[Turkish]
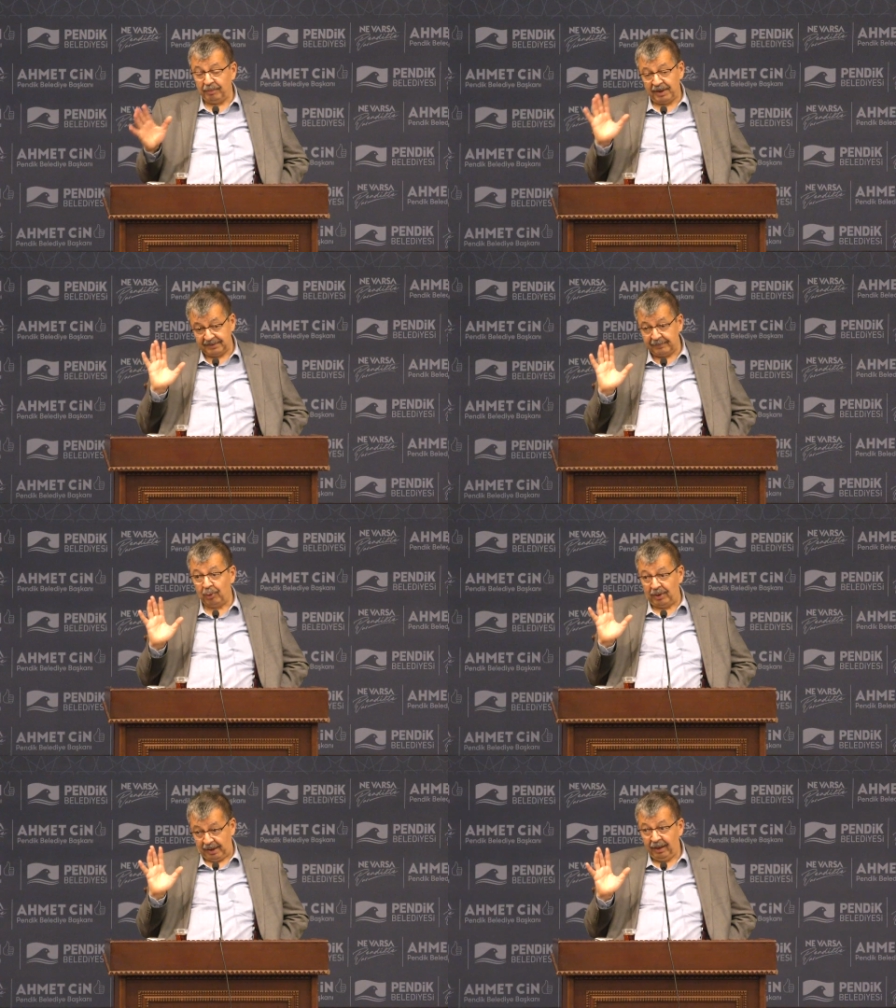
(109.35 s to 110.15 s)
Madem
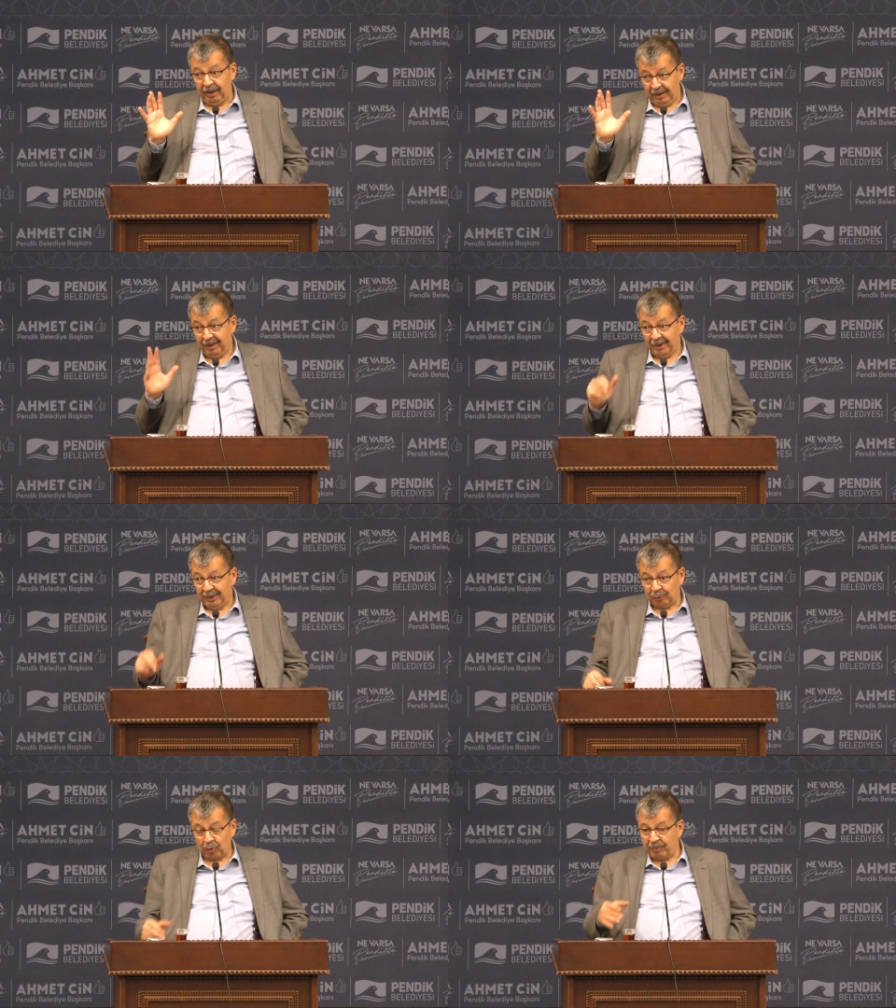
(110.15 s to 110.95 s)
öyle
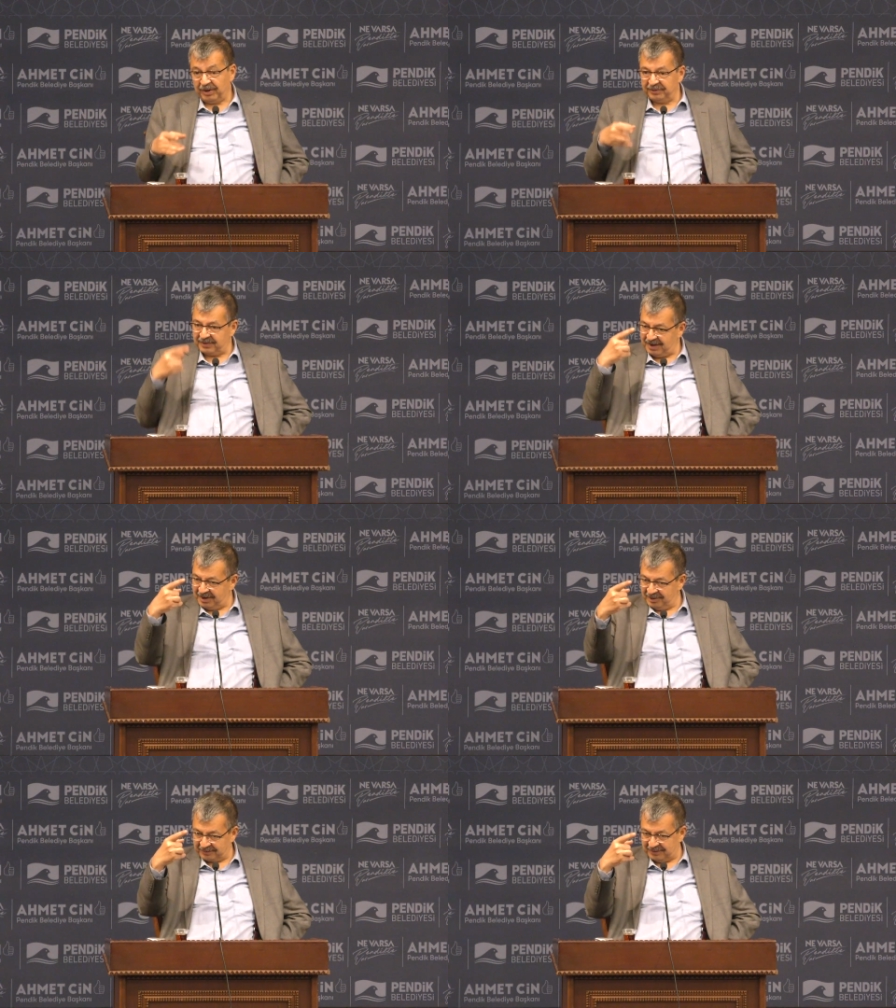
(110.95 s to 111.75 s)
düşmanın
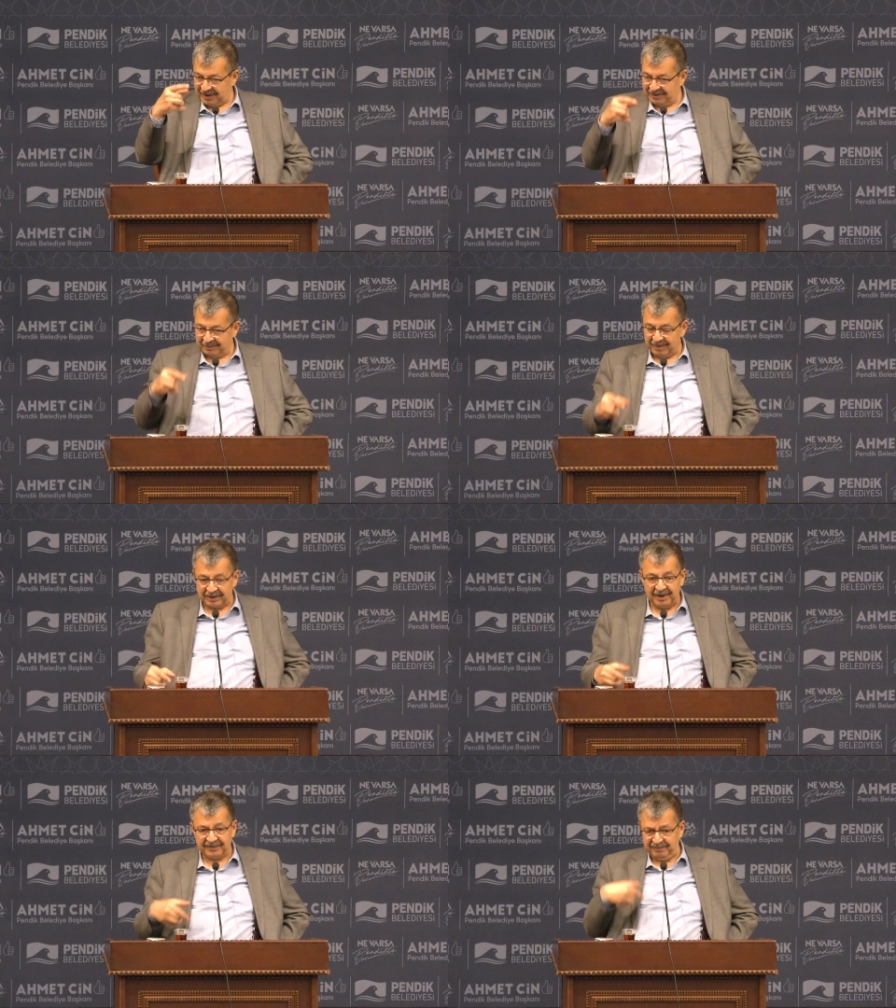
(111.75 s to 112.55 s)
silahıyla silahlanmak
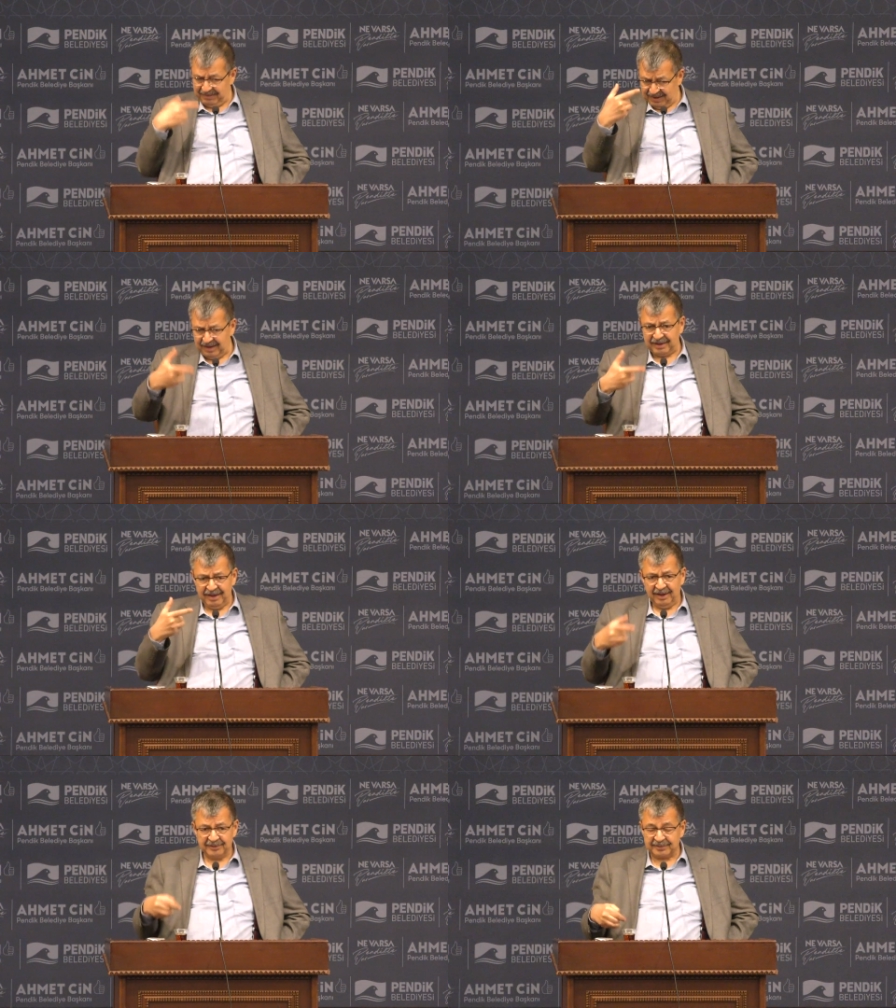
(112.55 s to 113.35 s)
lazım diyerek
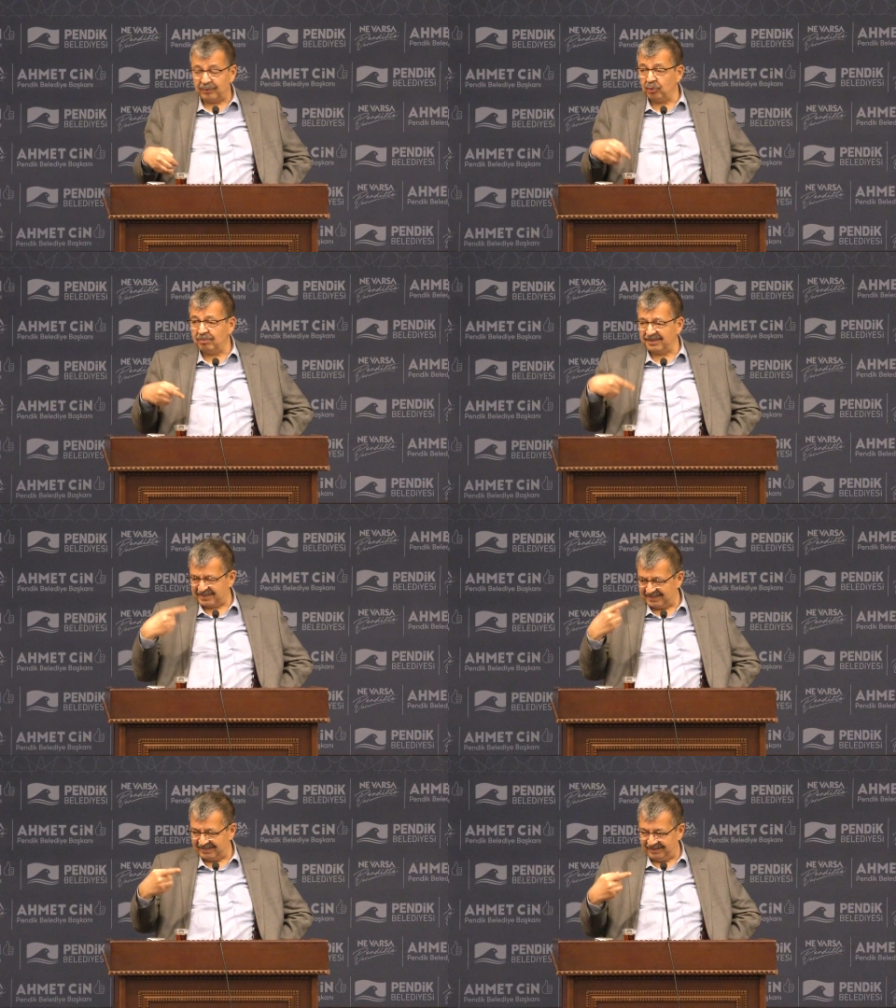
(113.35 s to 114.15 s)
savunma
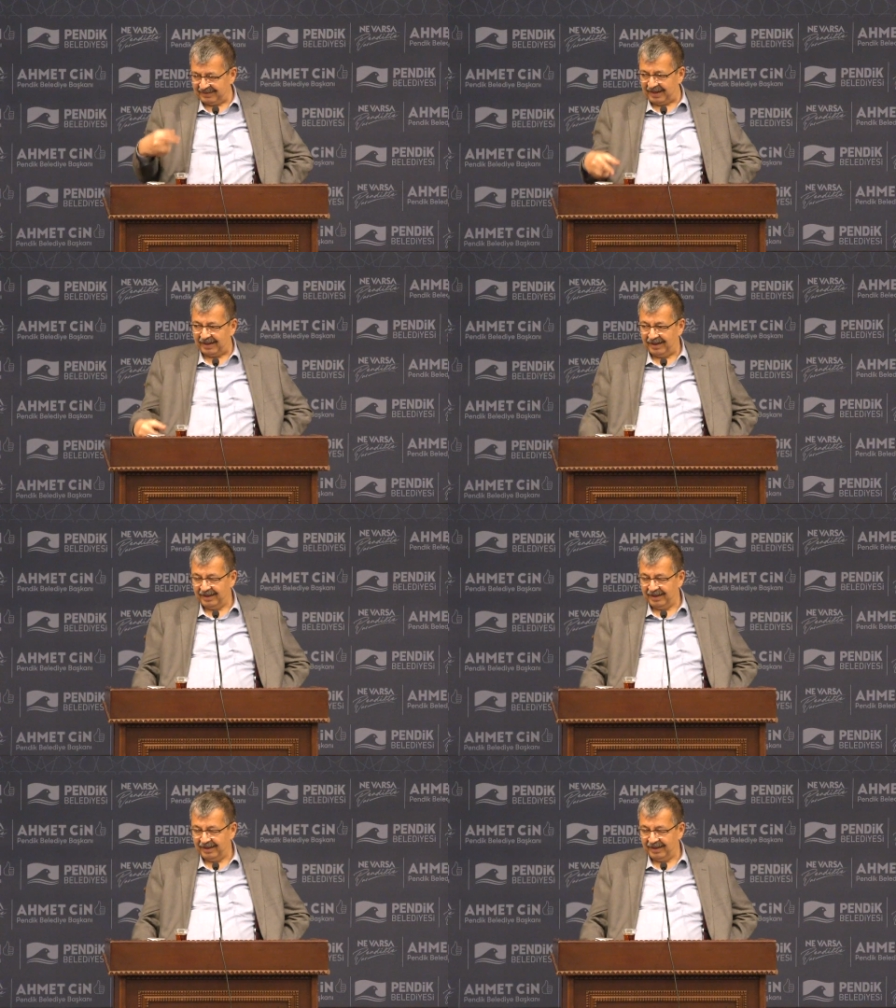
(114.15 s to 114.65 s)
sadedinde